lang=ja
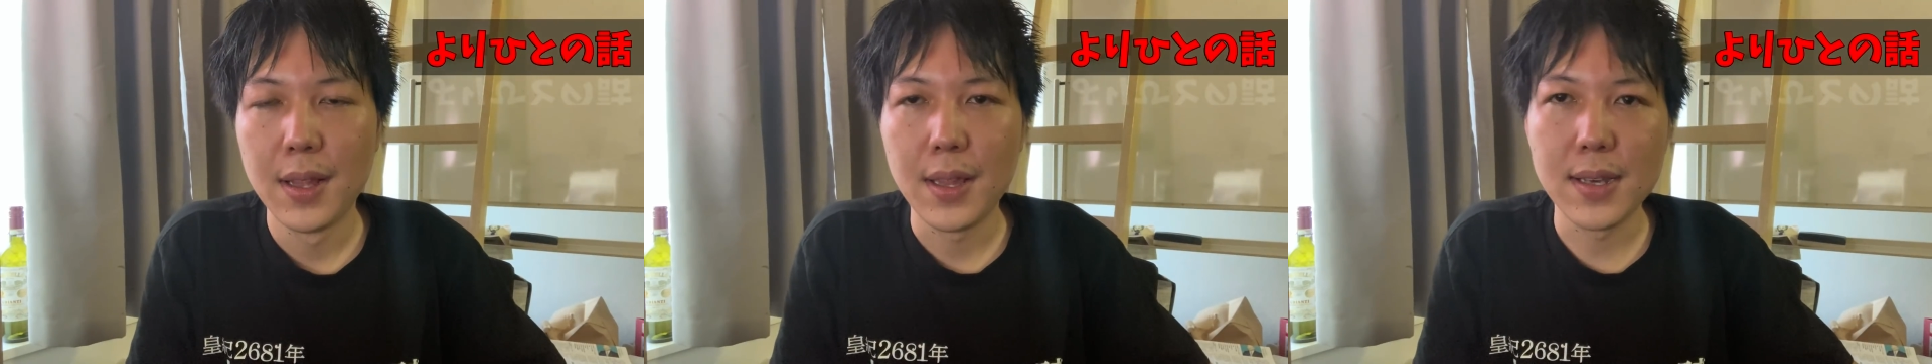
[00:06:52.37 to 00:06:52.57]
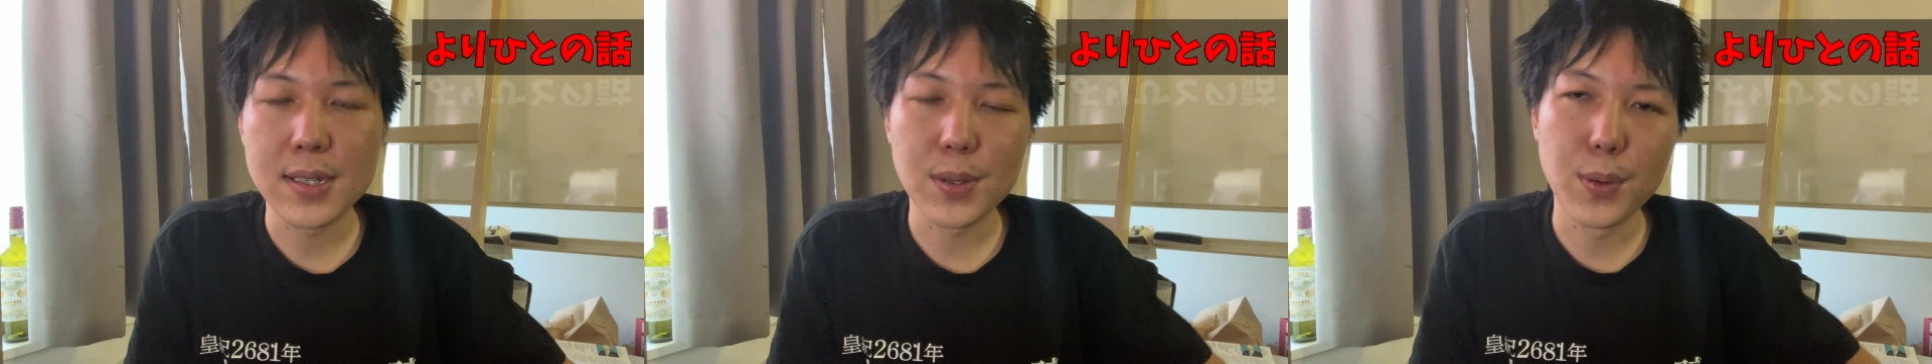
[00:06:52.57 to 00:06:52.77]

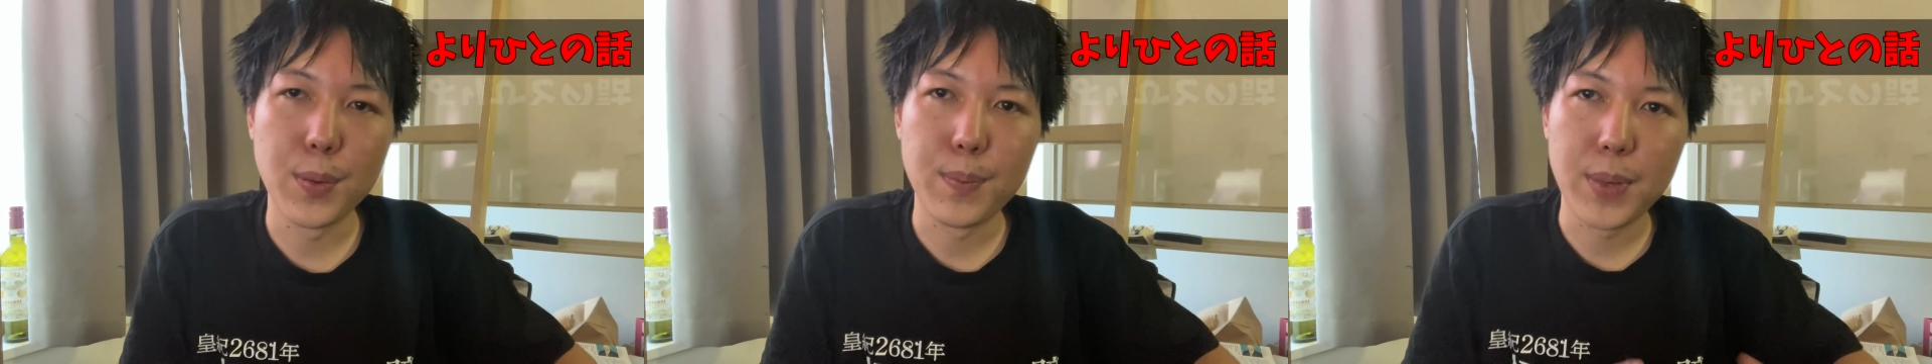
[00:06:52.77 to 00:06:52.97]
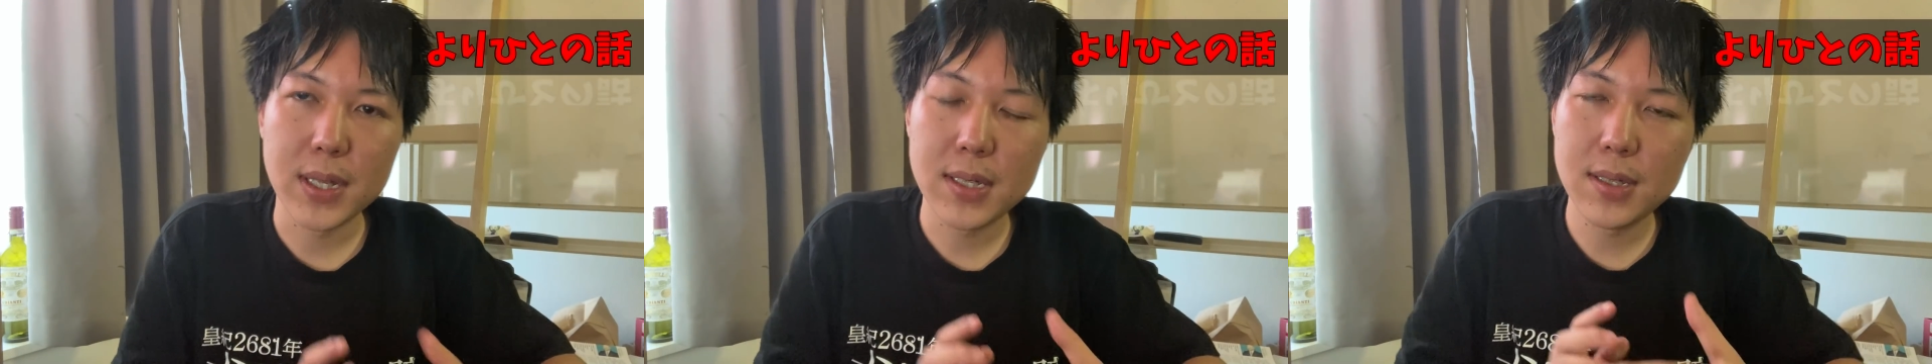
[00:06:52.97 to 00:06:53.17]
で、そ
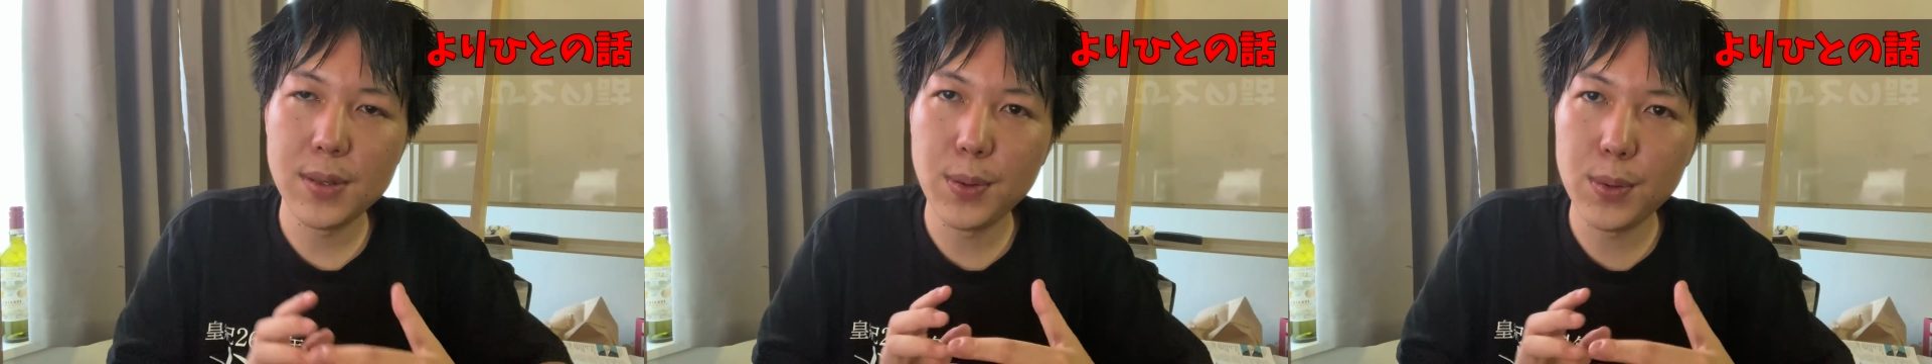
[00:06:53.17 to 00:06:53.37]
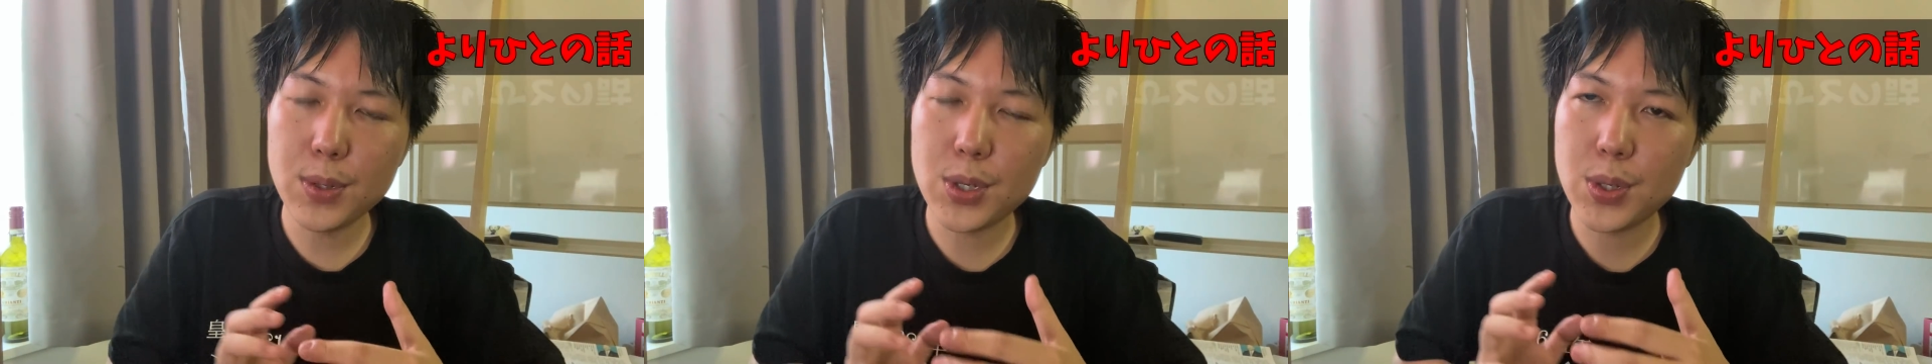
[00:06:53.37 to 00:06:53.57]
の別
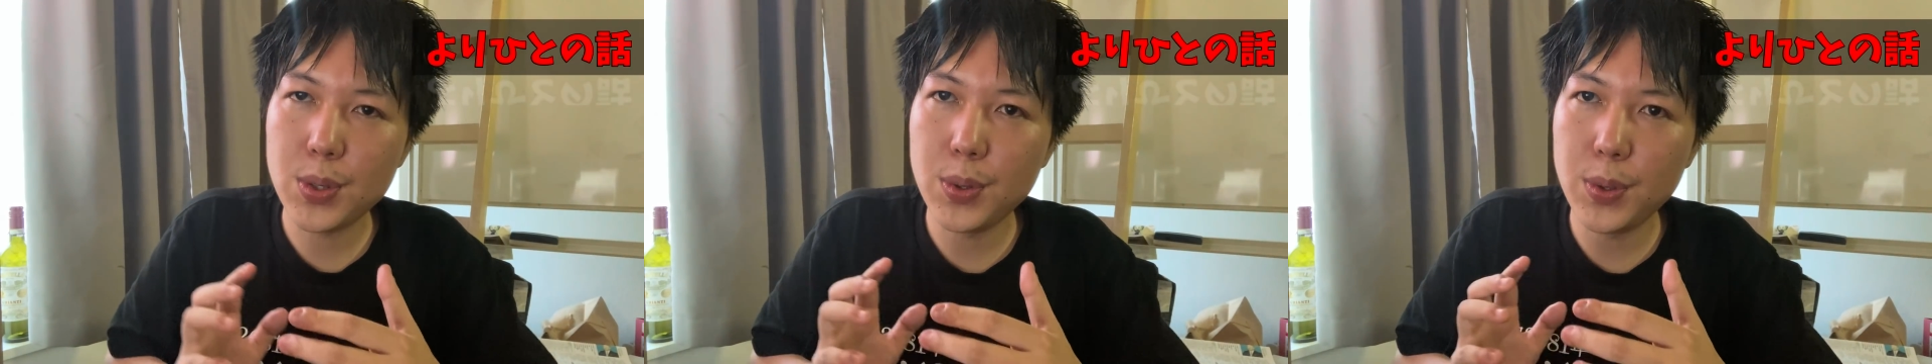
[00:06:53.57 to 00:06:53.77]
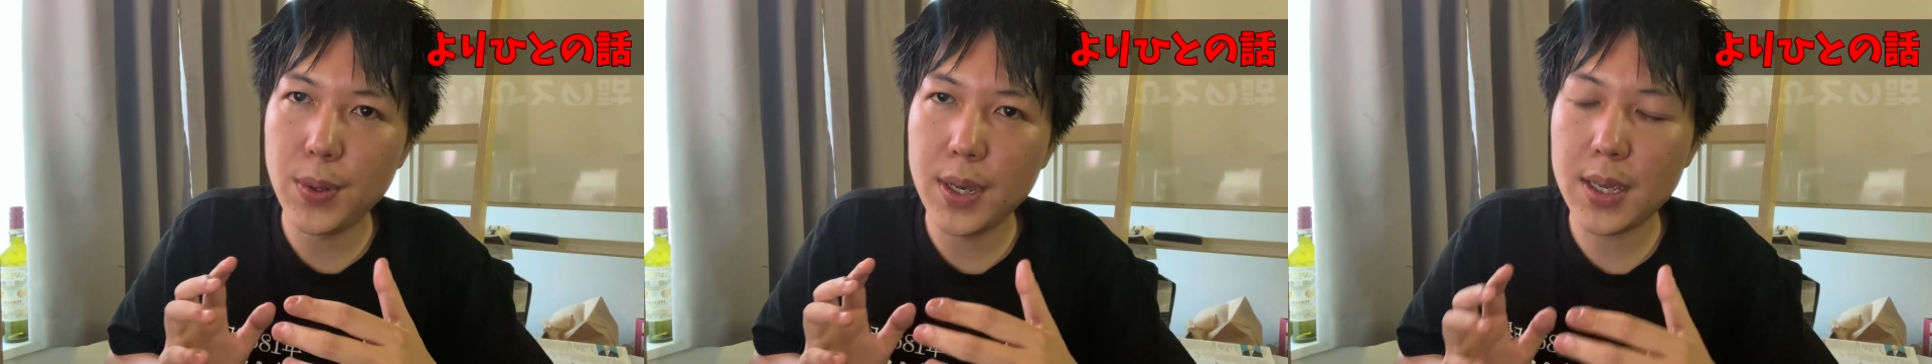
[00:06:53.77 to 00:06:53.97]
の
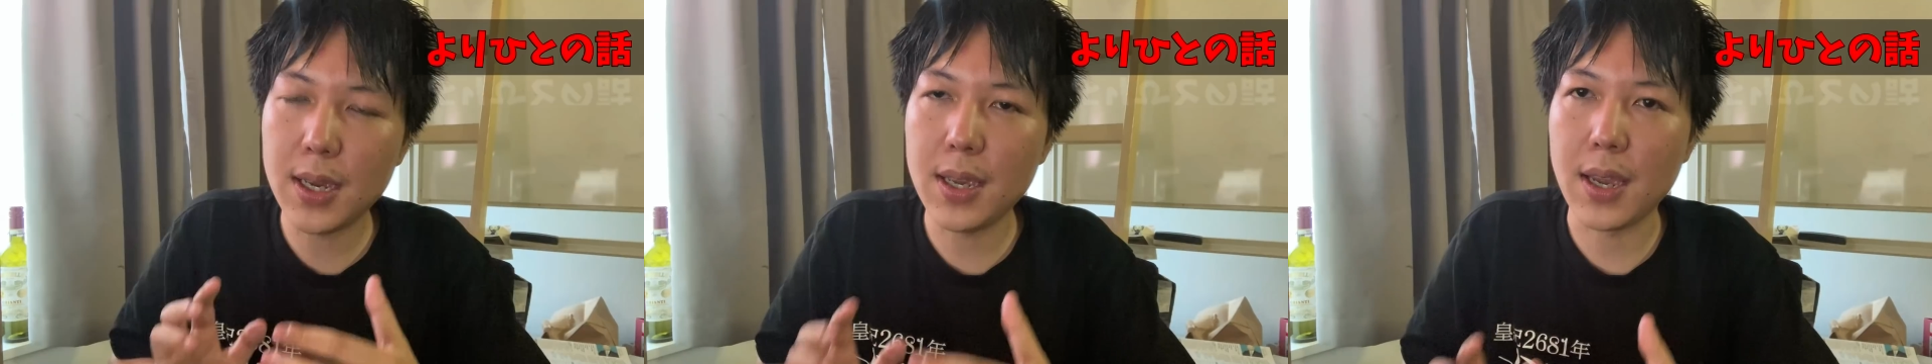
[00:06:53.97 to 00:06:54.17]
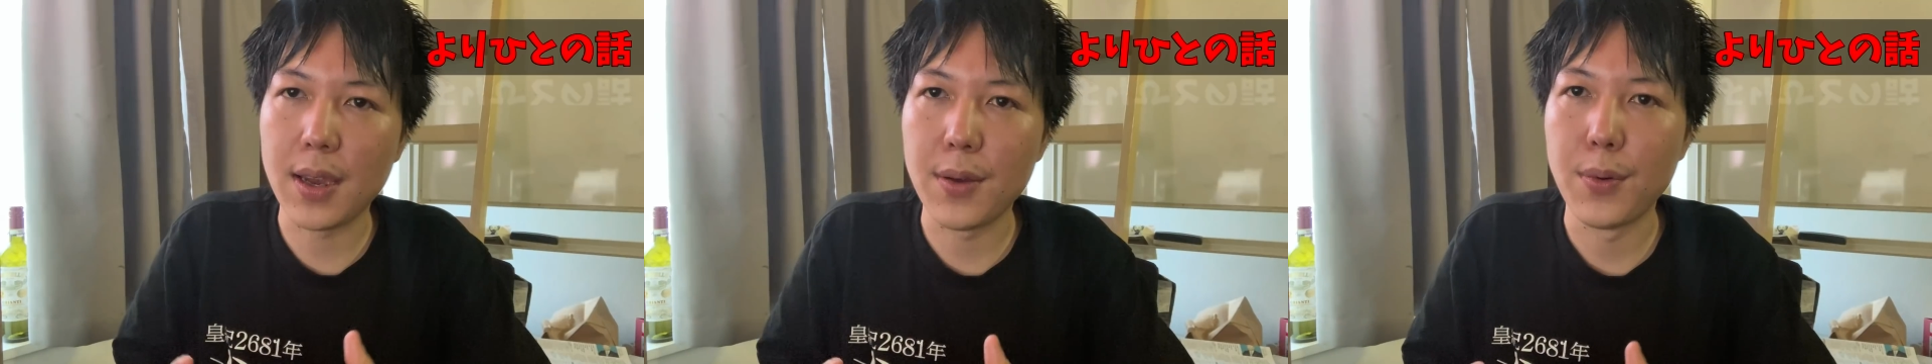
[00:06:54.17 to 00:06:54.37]
収
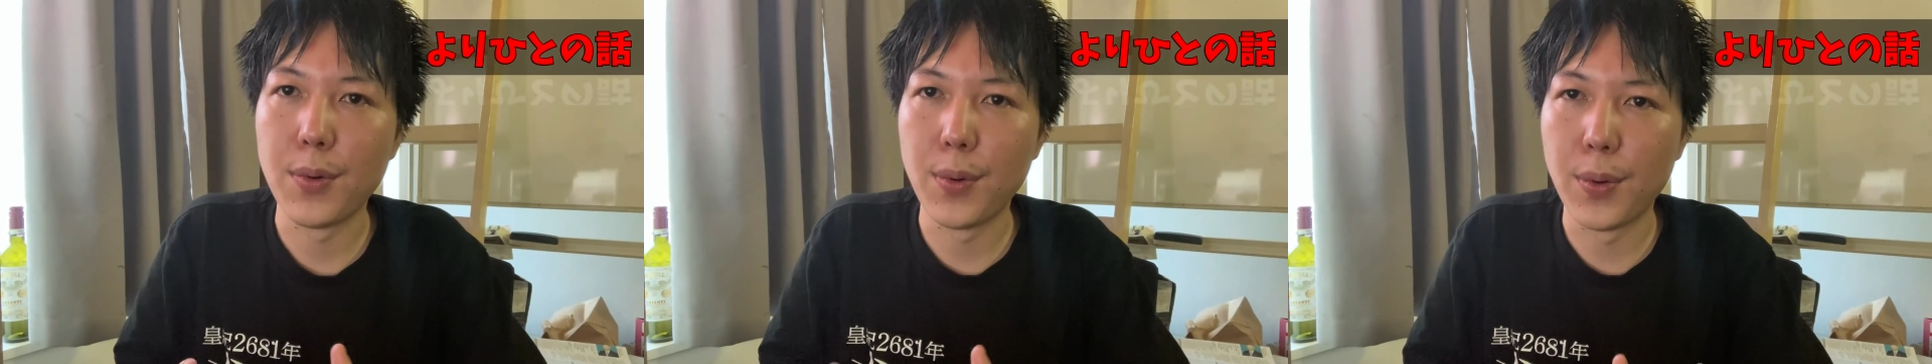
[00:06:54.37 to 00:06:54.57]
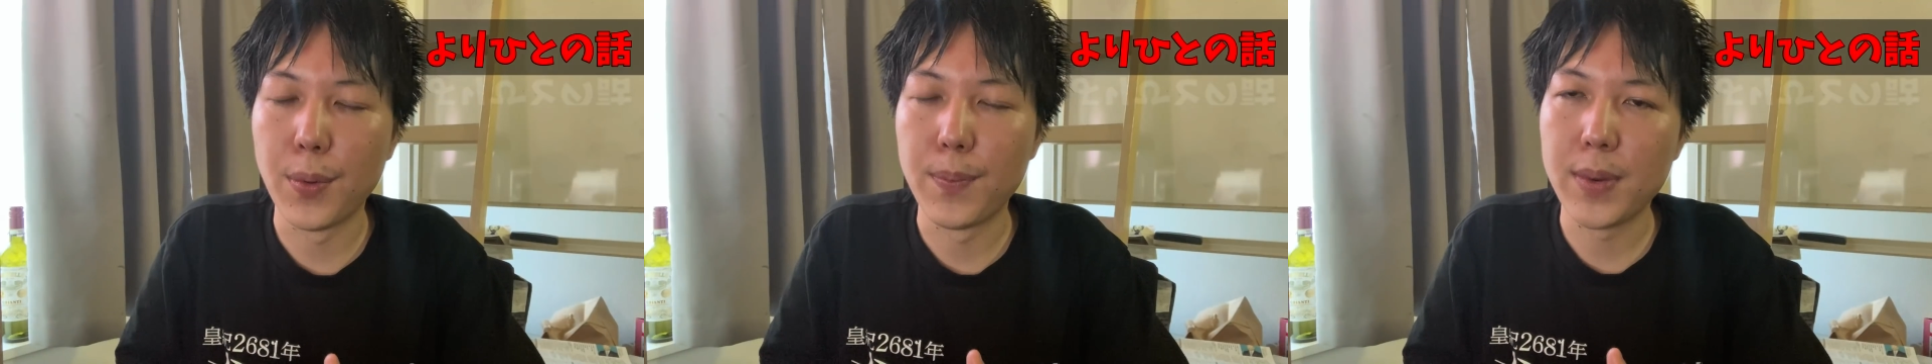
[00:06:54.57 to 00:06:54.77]
益
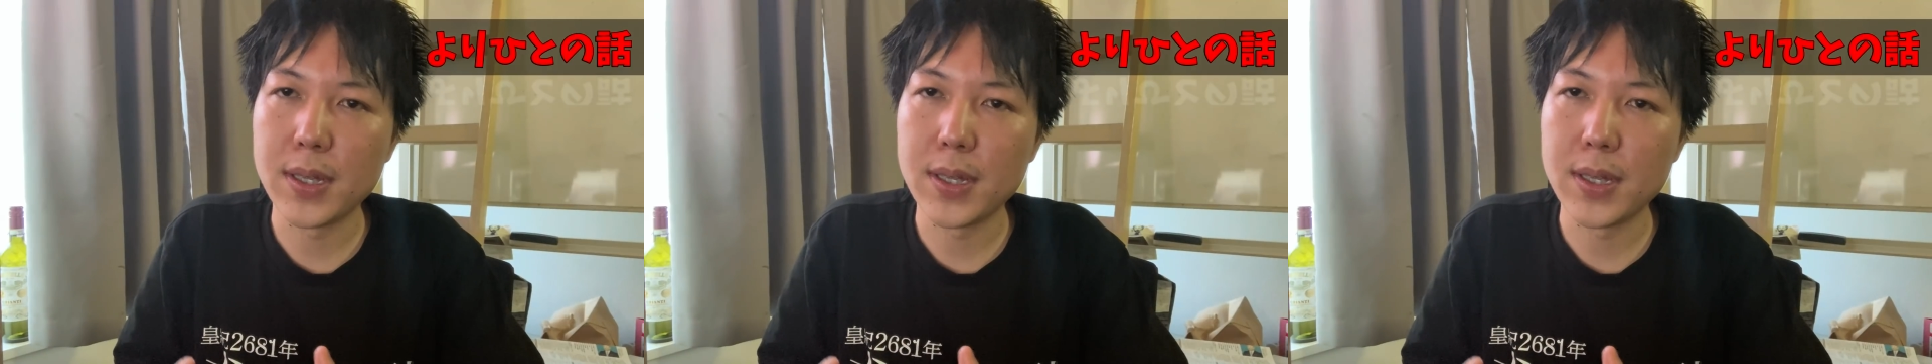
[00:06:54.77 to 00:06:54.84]
源を